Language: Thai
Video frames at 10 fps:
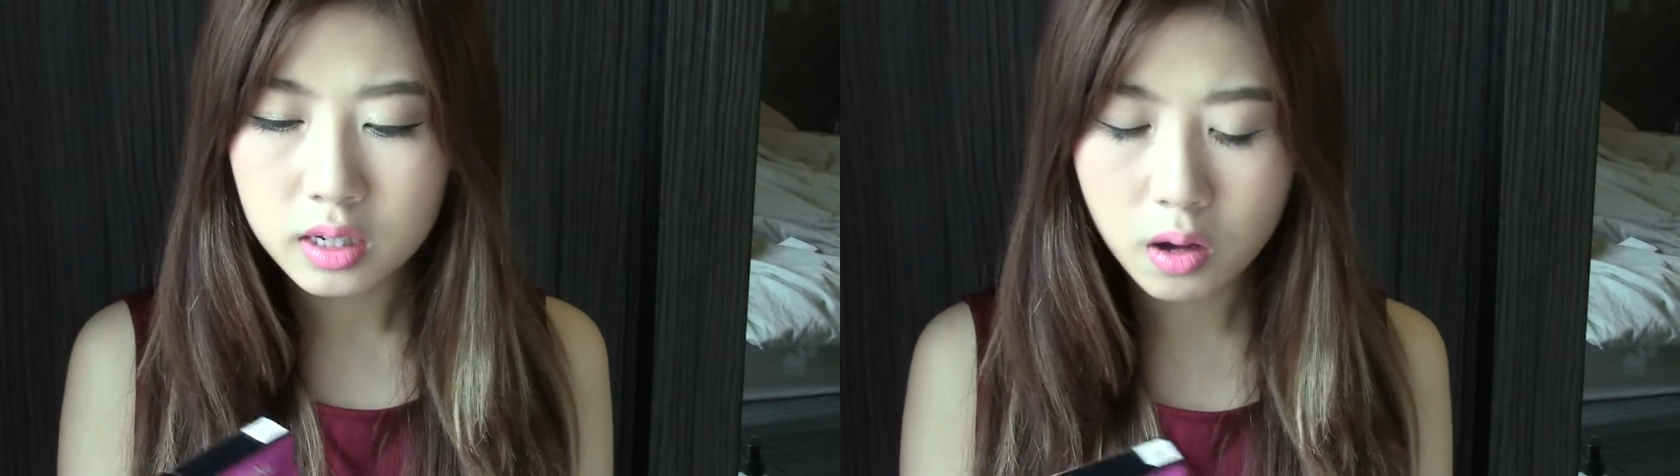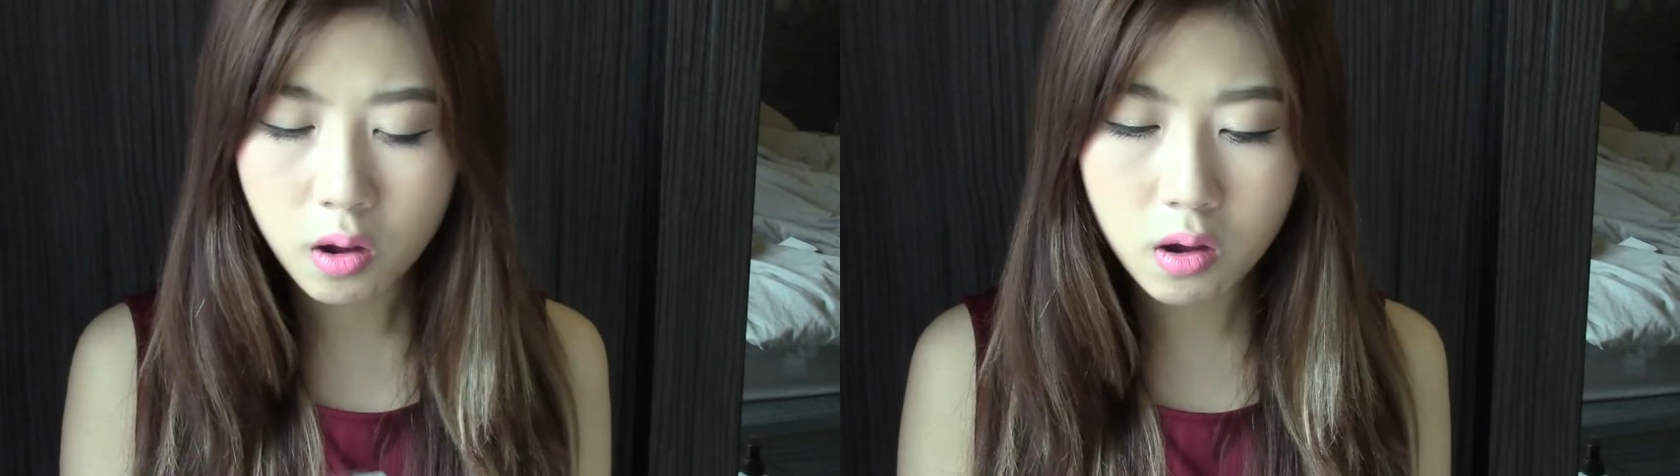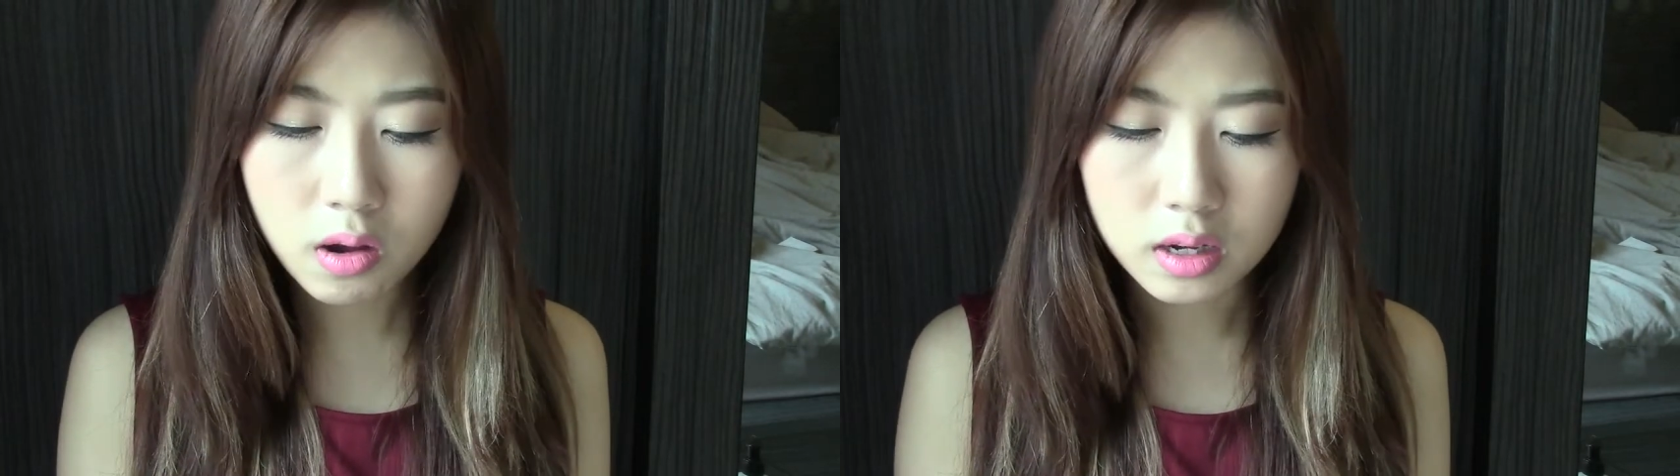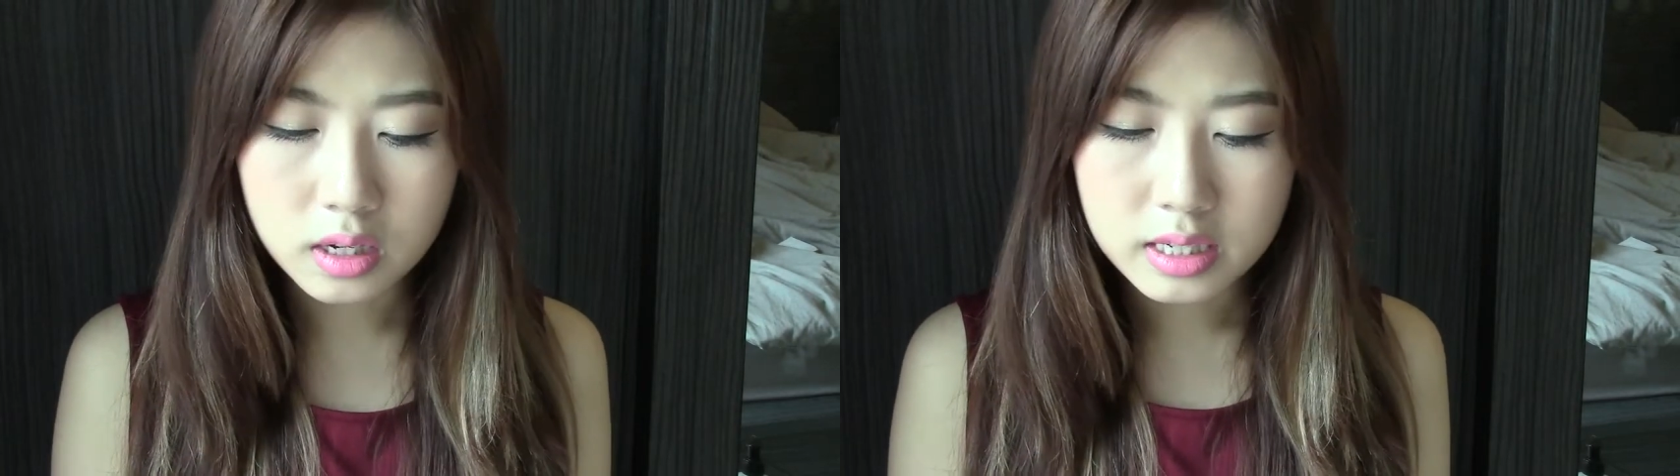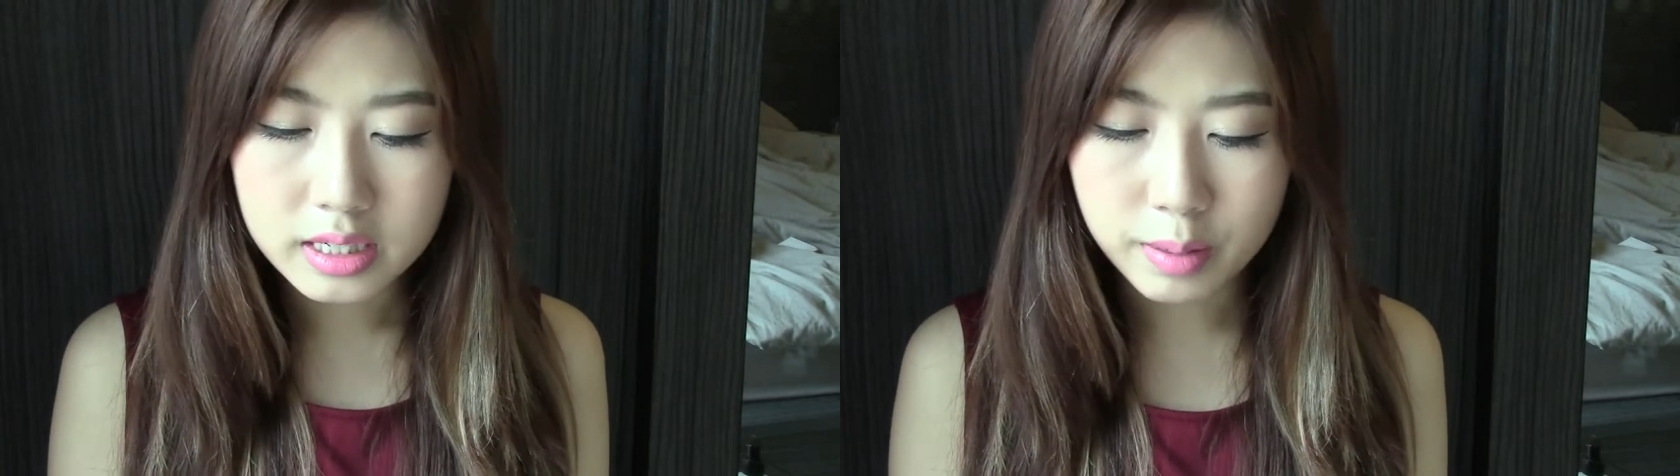ก็
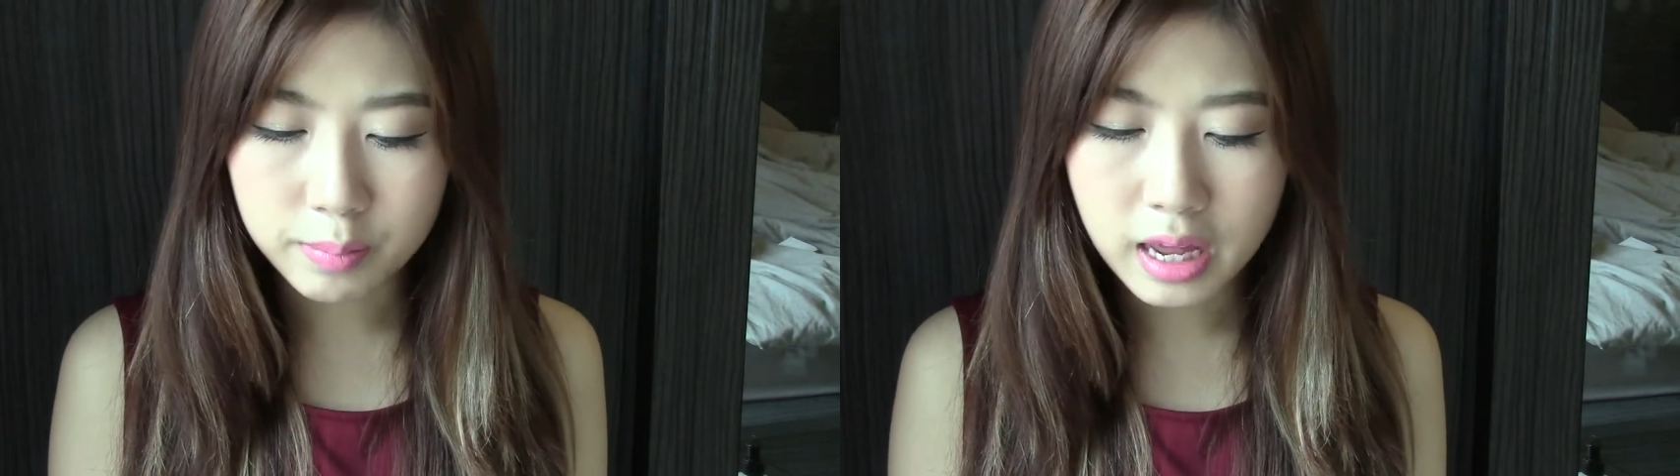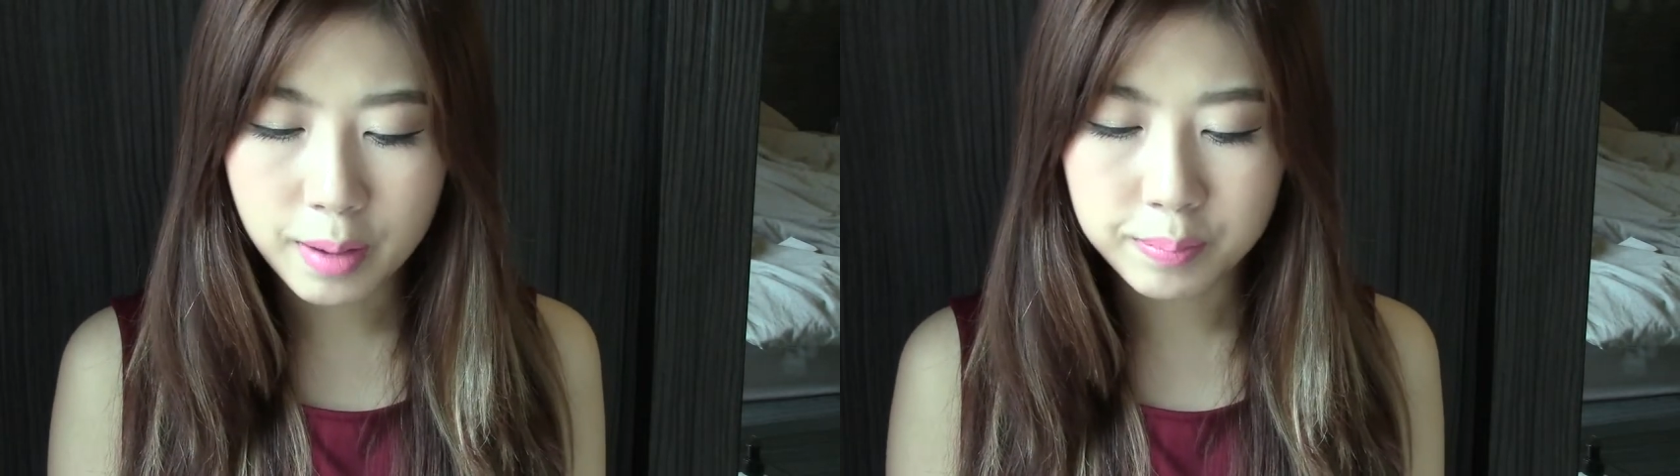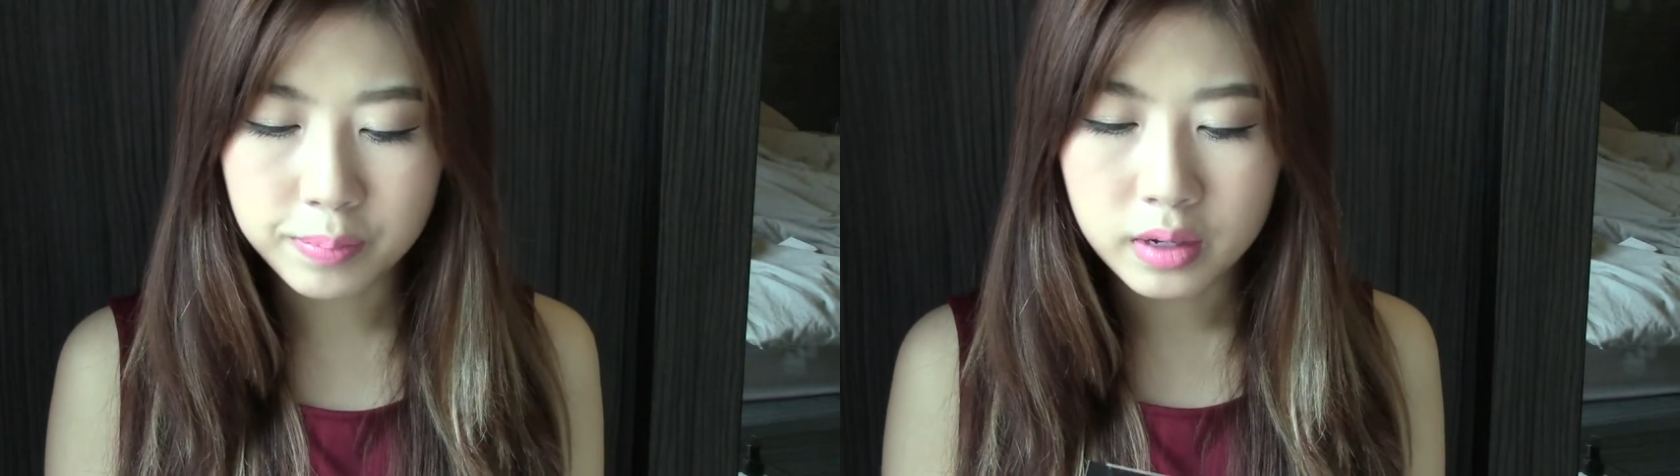สำหรับ